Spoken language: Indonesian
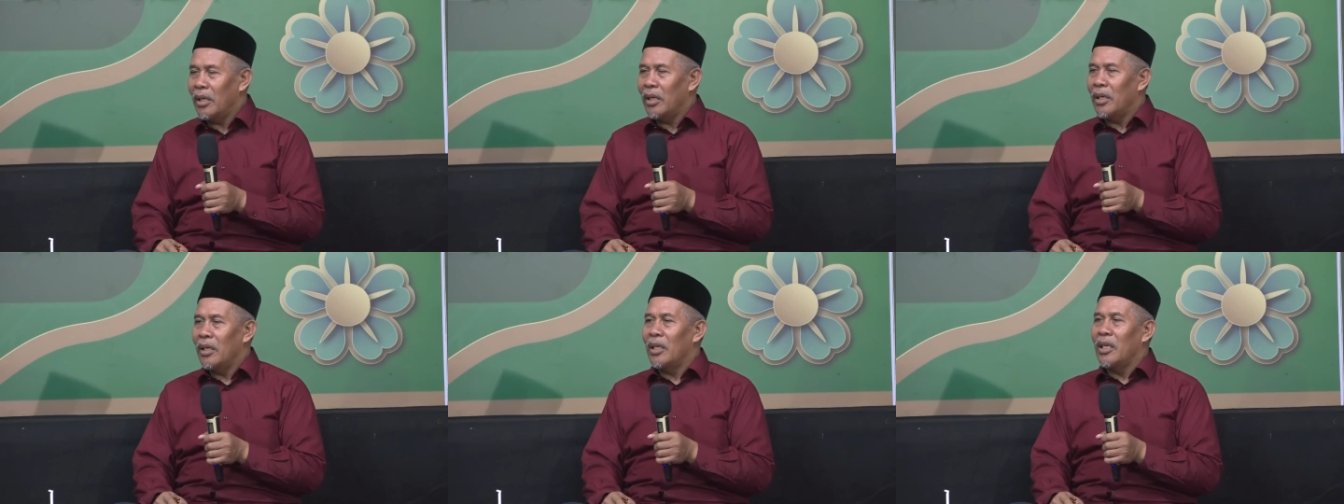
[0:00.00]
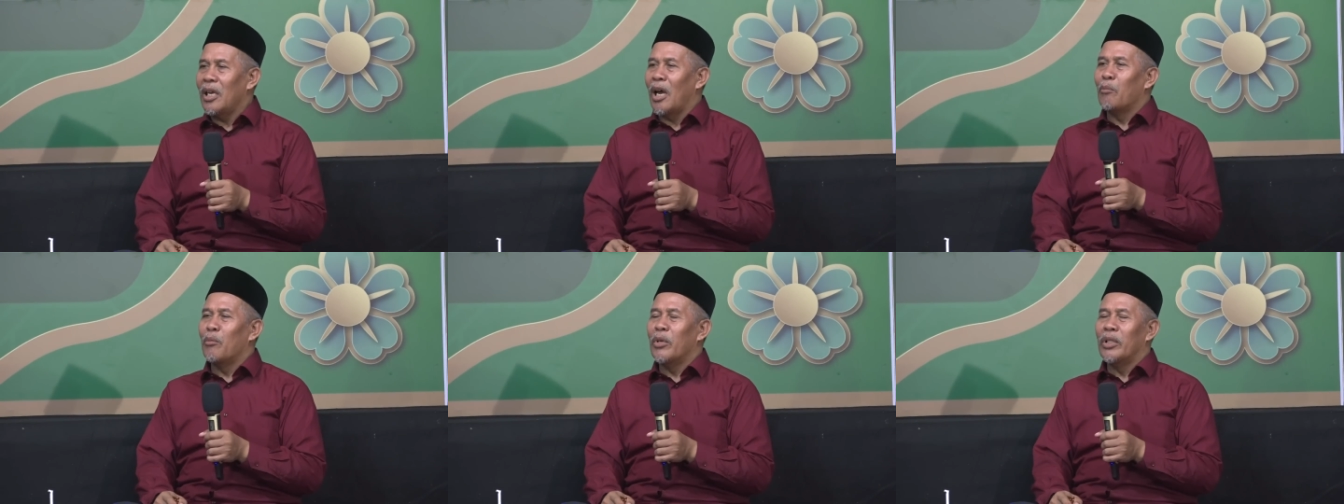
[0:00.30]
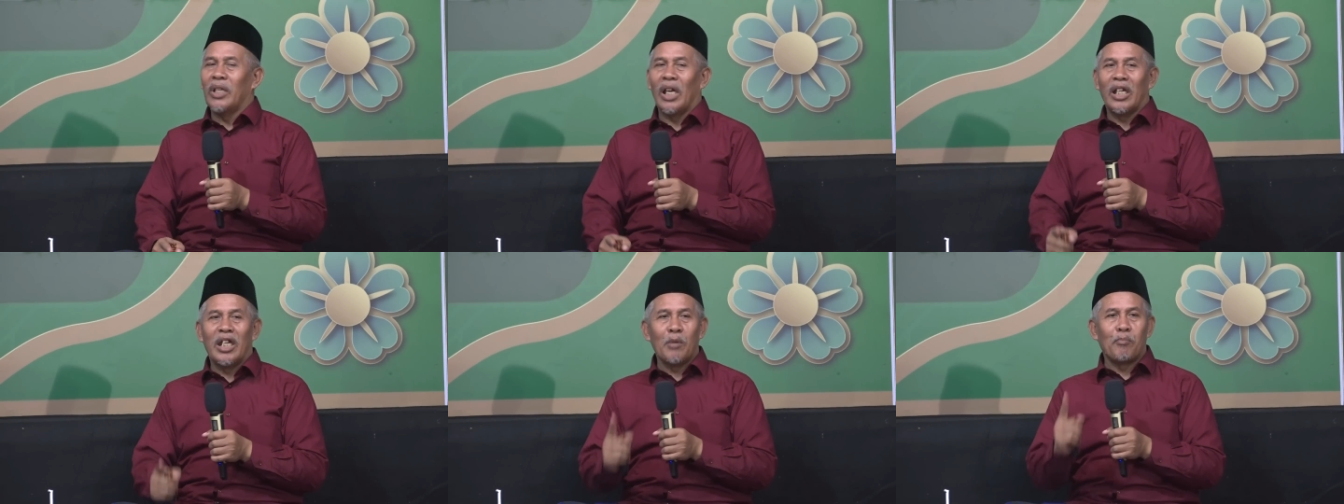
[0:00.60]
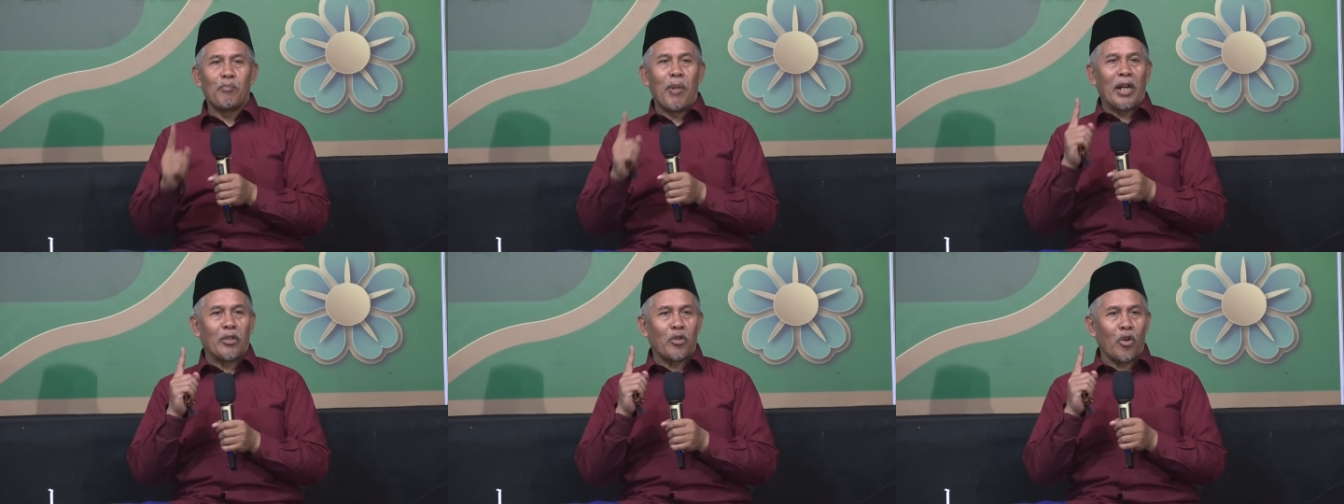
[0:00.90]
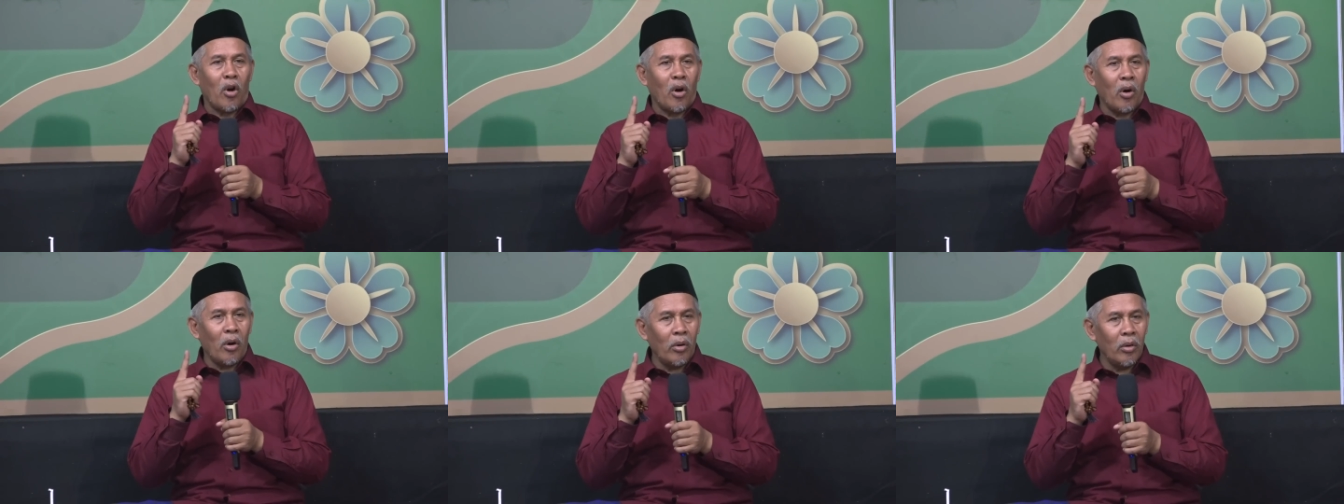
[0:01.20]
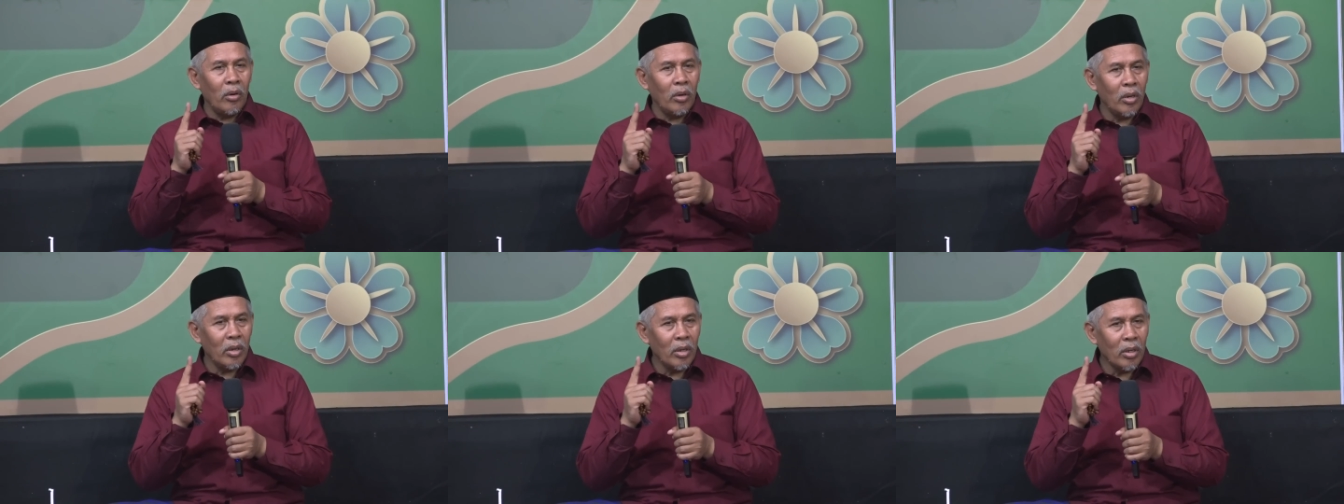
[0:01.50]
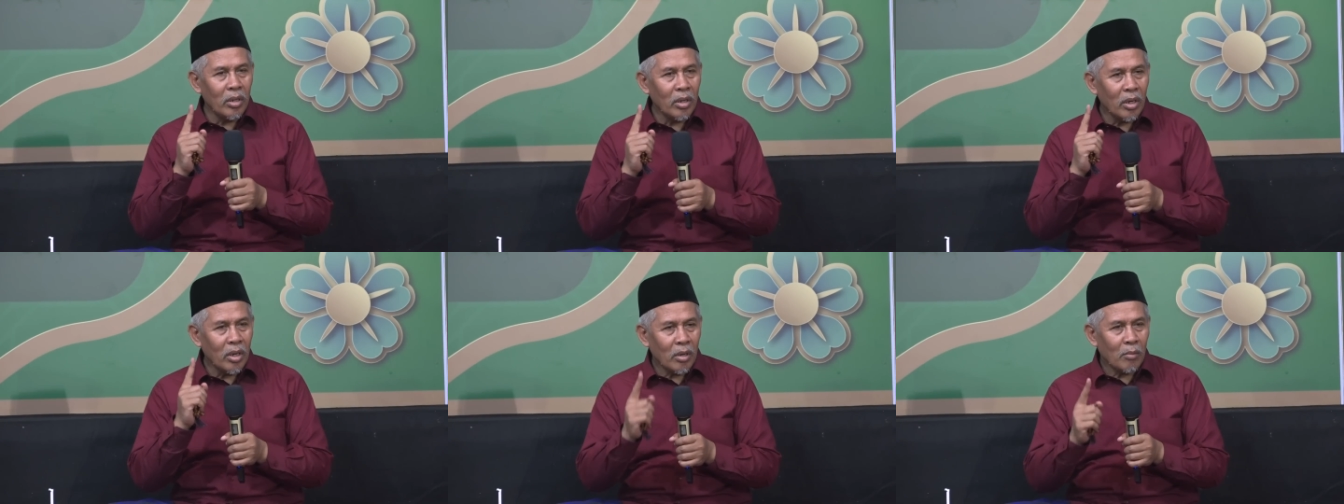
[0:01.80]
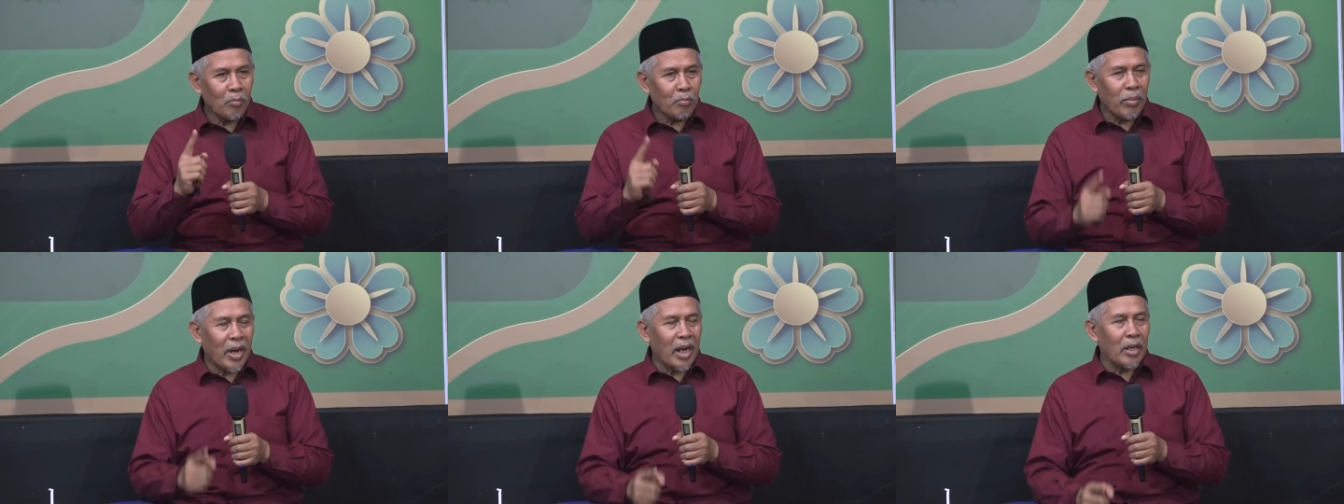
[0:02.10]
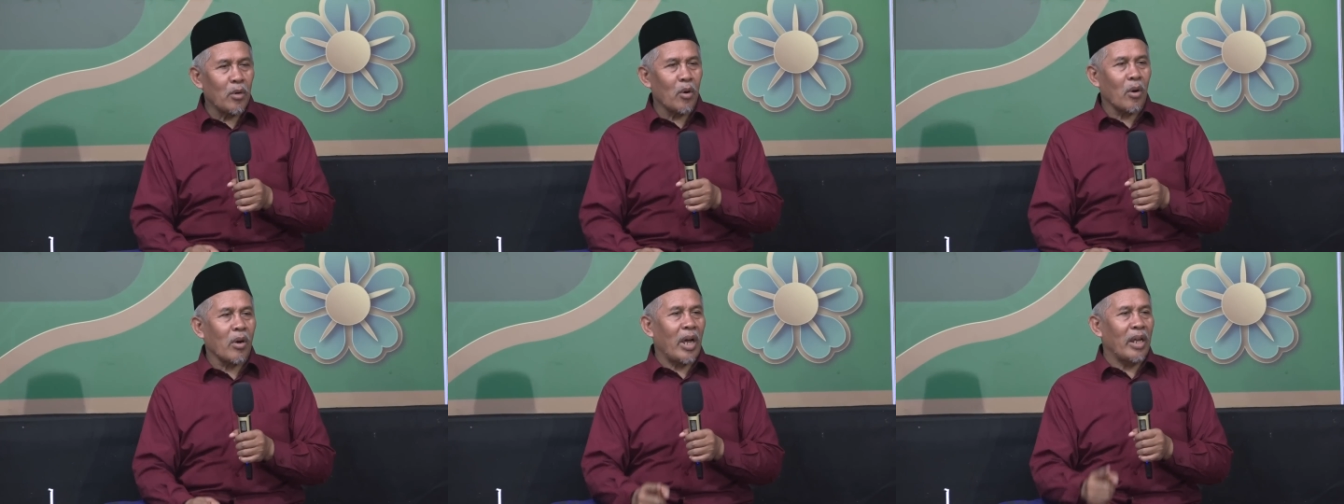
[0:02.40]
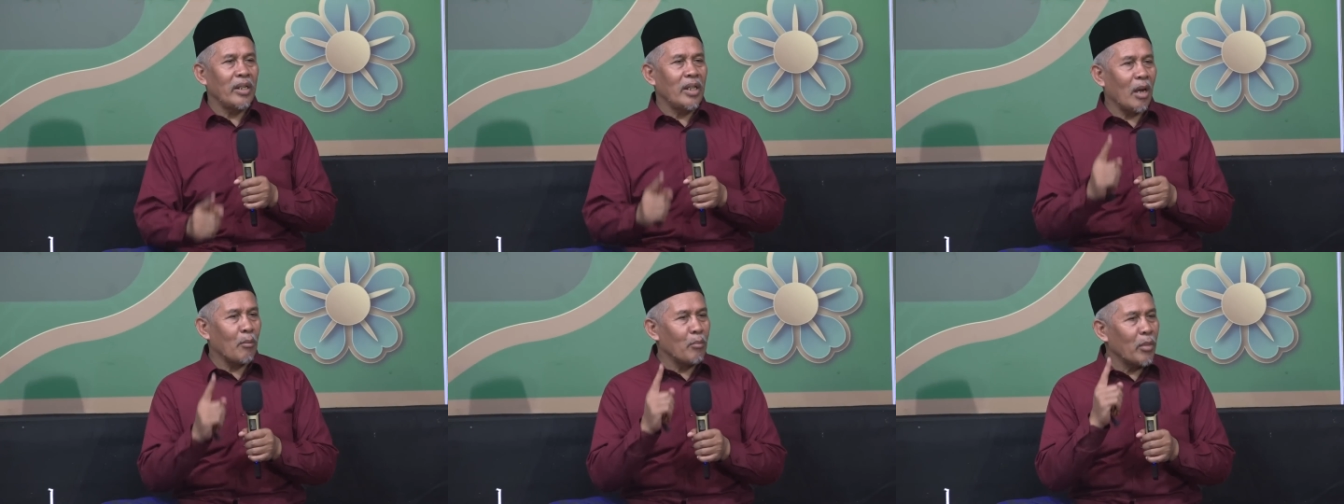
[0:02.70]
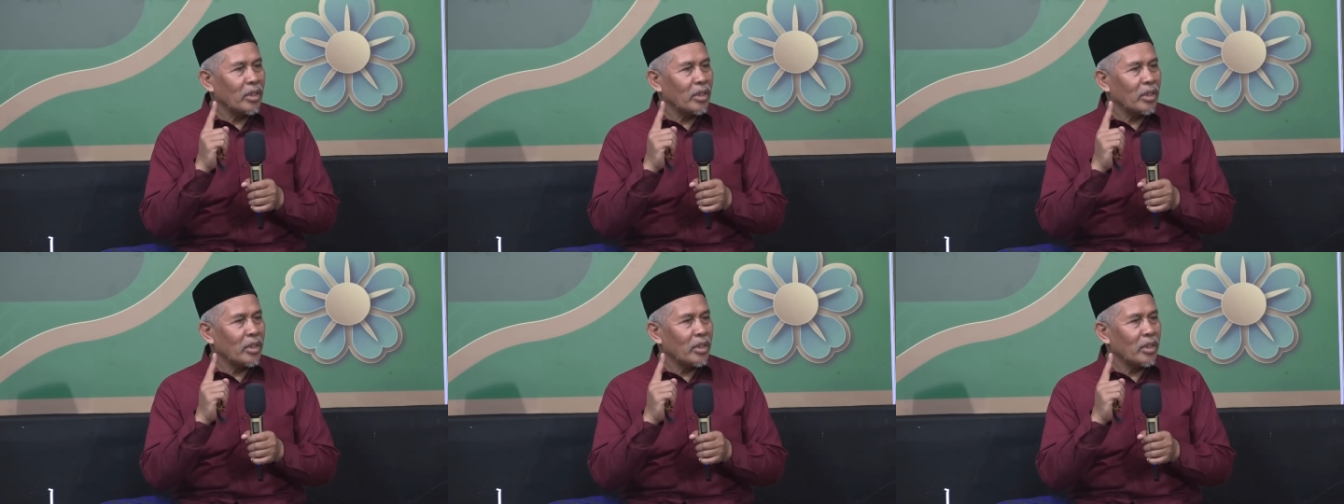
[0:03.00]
yang menjadi patok, patokan yang